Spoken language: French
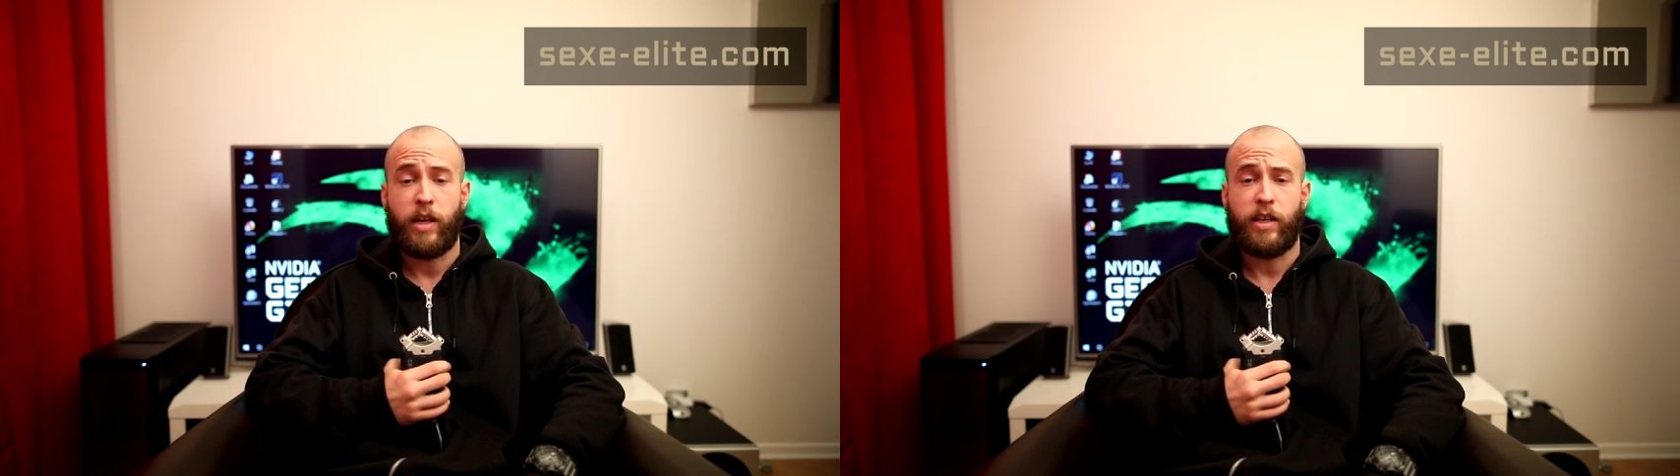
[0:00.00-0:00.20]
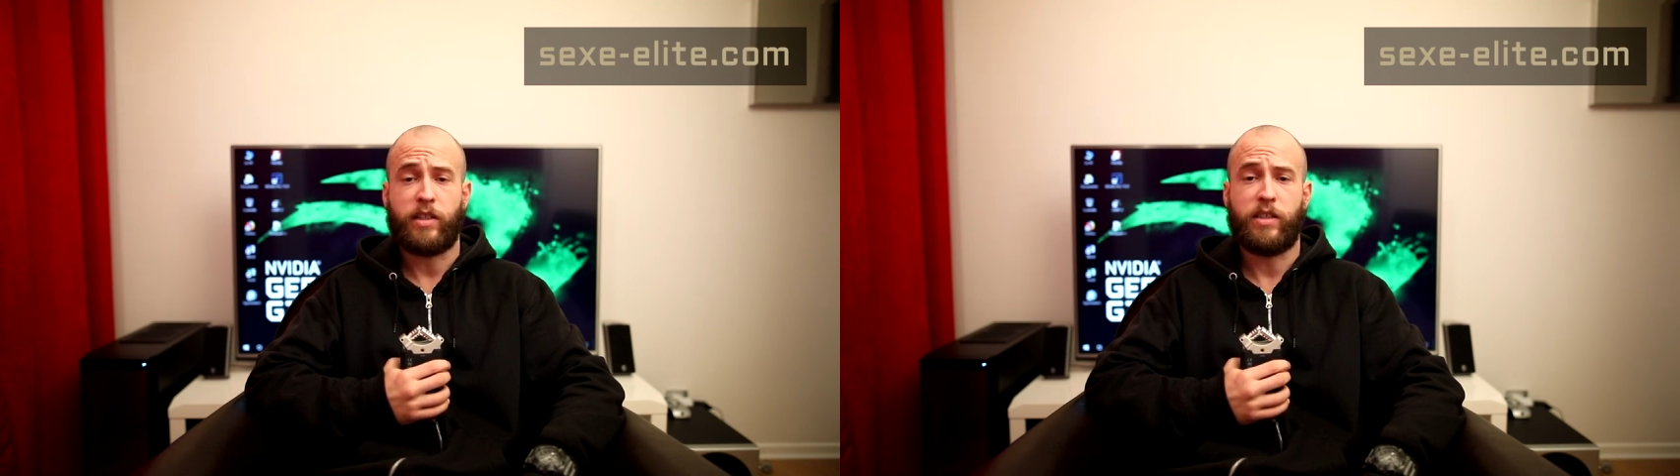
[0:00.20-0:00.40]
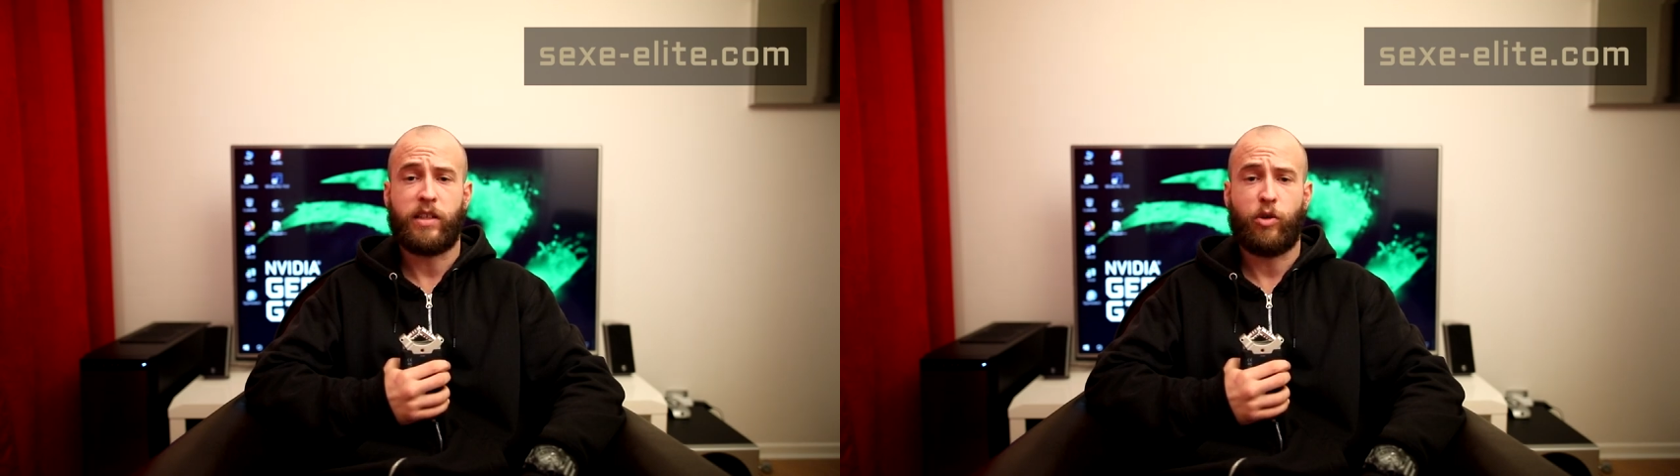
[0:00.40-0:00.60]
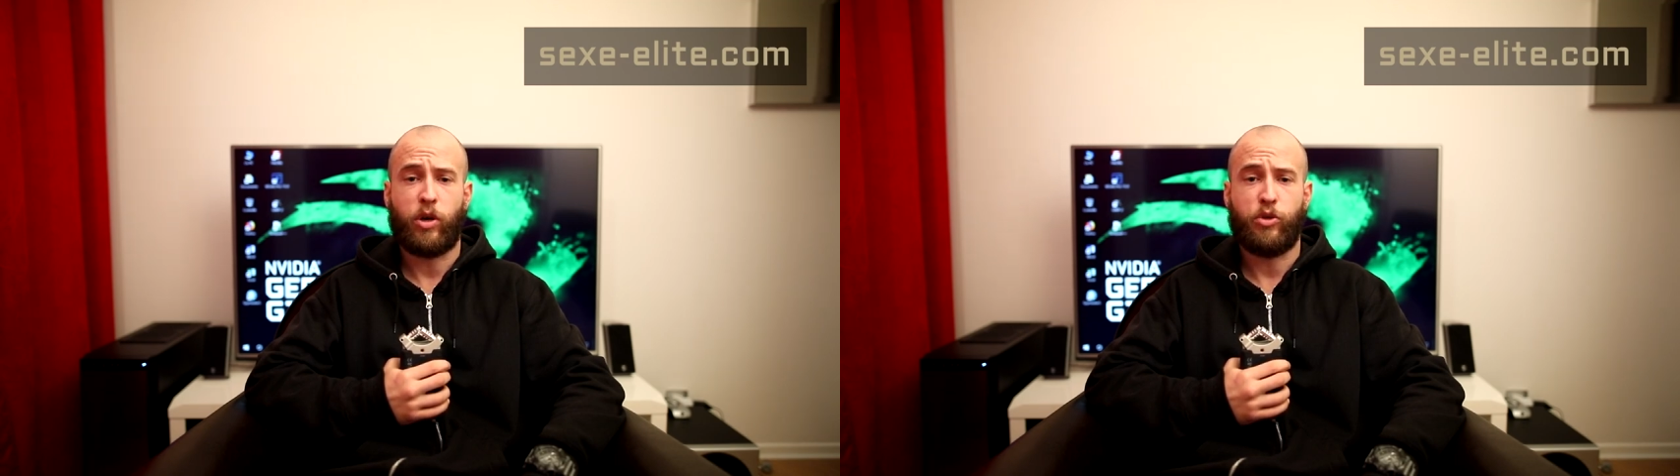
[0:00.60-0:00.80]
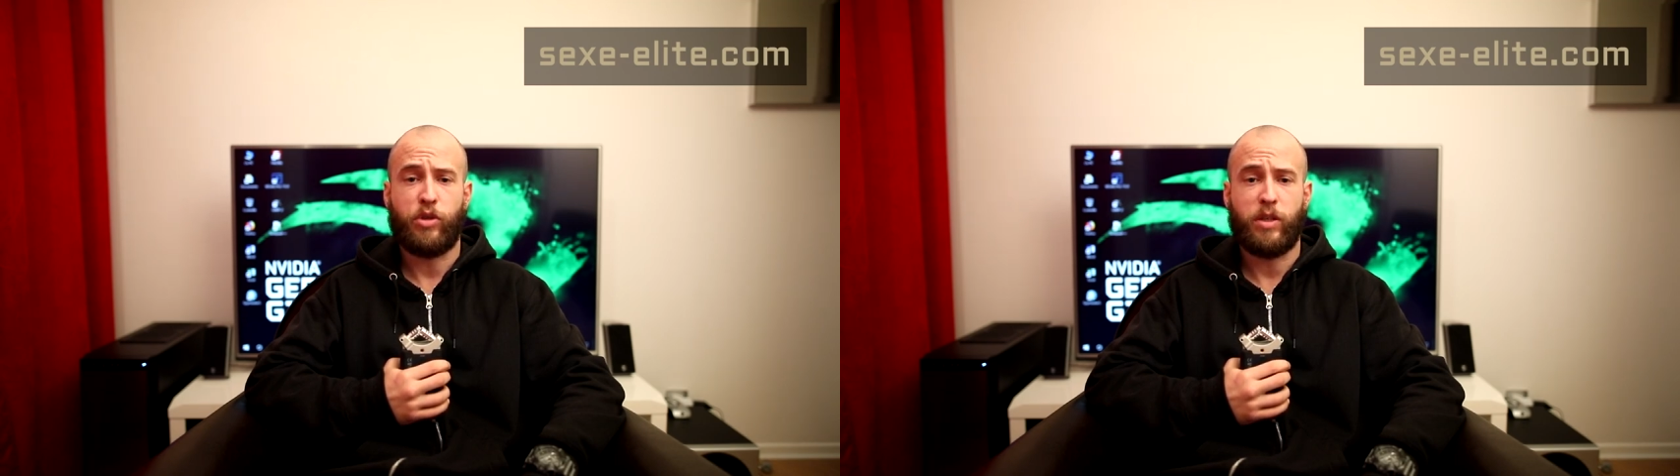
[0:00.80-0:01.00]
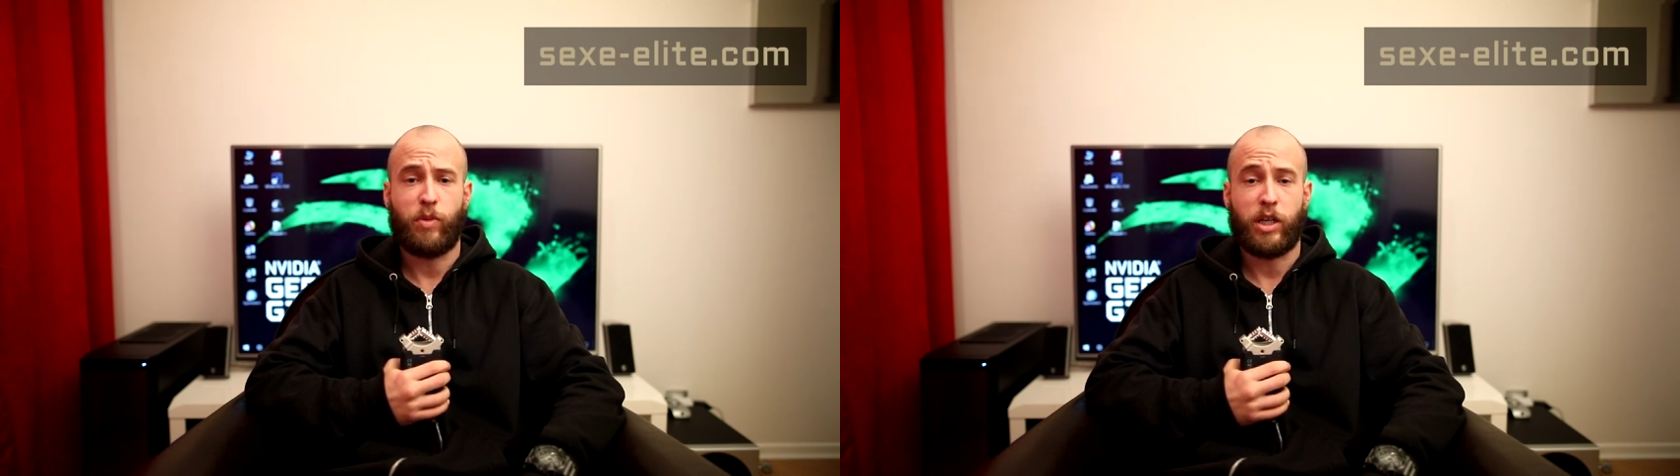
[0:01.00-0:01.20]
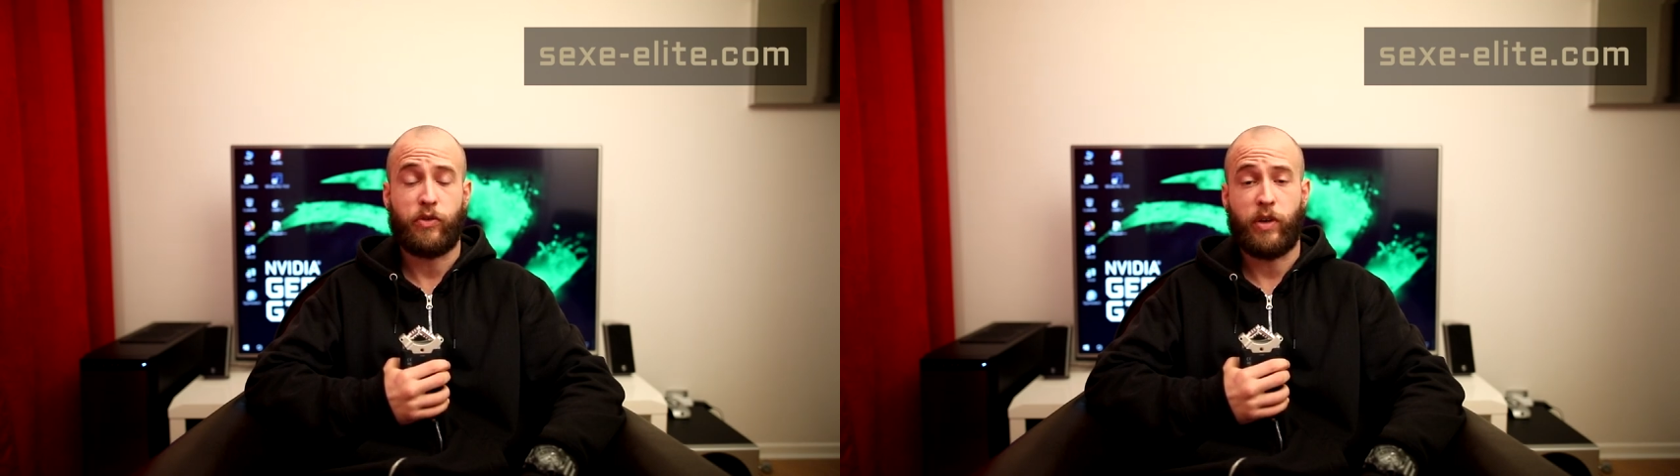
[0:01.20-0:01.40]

et qui s'éloignent d'une image